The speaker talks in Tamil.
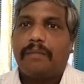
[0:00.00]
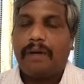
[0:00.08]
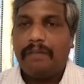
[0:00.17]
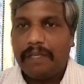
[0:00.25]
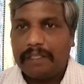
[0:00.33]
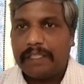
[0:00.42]

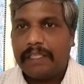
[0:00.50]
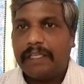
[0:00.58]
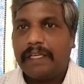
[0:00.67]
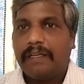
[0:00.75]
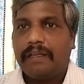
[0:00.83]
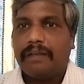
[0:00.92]
பல்வேறு
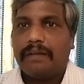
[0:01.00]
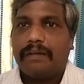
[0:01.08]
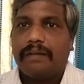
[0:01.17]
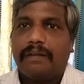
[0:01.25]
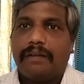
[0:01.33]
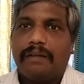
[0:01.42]
செய்திகள்
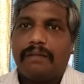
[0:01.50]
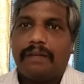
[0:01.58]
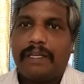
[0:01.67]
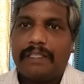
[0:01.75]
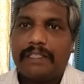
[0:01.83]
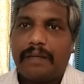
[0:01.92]

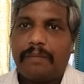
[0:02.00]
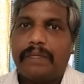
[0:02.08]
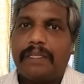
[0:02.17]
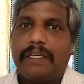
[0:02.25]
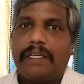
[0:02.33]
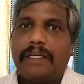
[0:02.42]
வைரஸ்களை
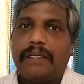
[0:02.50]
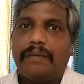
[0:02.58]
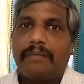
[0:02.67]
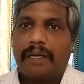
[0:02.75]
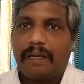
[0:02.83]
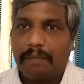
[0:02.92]
பற்றி
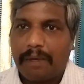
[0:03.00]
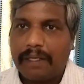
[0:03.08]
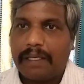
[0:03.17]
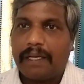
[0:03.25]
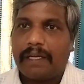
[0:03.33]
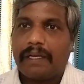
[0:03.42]
மக்கள்
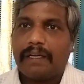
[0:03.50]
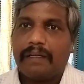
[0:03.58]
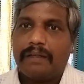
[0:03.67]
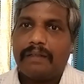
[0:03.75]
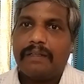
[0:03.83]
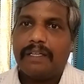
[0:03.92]
படிக்கிறார்கள்
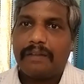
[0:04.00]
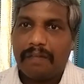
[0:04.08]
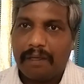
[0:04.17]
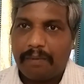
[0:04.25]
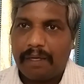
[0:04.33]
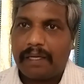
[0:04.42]

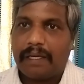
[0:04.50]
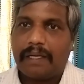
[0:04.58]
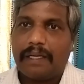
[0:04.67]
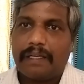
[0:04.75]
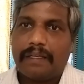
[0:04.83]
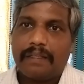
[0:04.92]
டிவியில்
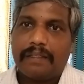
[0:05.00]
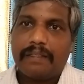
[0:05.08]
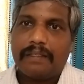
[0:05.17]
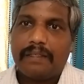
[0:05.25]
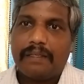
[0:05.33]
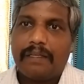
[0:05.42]
பார்க்குறாங்க
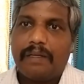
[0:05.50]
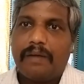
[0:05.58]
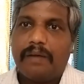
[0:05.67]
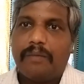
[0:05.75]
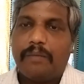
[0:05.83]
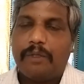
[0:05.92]

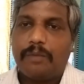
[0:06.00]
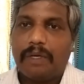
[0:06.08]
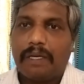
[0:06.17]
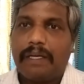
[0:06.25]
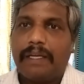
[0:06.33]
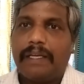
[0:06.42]

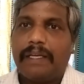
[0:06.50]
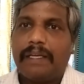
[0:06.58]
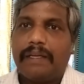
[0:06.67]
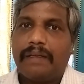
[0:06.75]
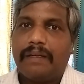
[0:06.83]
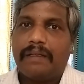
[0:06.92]
பொதுமக்களிடையே
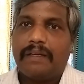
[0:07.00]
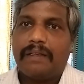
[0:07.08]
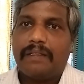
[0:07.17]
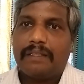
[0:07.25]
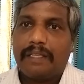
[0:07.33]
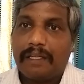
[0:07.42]

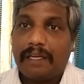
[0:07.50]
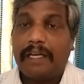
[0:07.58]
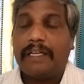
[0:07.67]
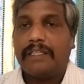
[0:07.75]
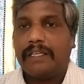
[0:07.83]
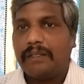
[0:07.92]

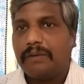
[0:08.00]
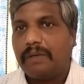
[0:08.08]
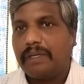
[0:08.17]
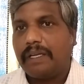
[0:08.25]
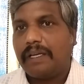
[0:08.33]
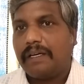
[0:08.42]
கேட்டு தெரிந்து
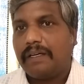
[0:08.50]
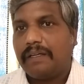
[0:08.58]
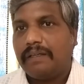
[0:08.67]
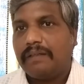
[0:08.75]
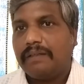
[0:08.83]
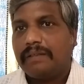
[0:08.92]
கொள்கிறார்கள்
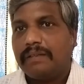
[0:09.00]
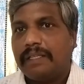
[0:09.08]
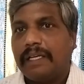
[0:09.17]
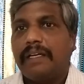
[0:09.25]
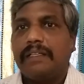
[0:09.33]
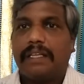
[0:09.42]

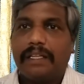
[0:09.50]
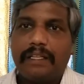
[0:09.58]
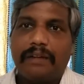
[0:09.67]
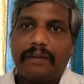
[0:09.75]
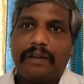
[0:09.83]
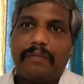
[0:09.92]
தங்களுக்கு
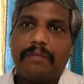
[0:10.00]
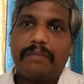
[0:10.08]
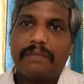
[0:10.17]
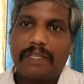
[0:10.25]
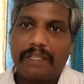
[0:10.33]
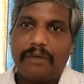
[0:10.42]
தெரிந்தவர்களிடம்
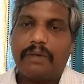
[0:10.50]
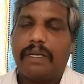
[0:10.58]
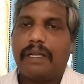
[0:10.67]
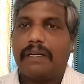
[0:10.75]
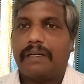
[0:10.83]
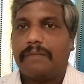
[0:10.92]
தெரிந்து
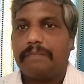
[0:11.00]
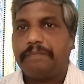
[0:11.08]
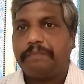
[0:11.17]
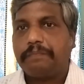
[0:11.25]
கொள்கிறார்கள்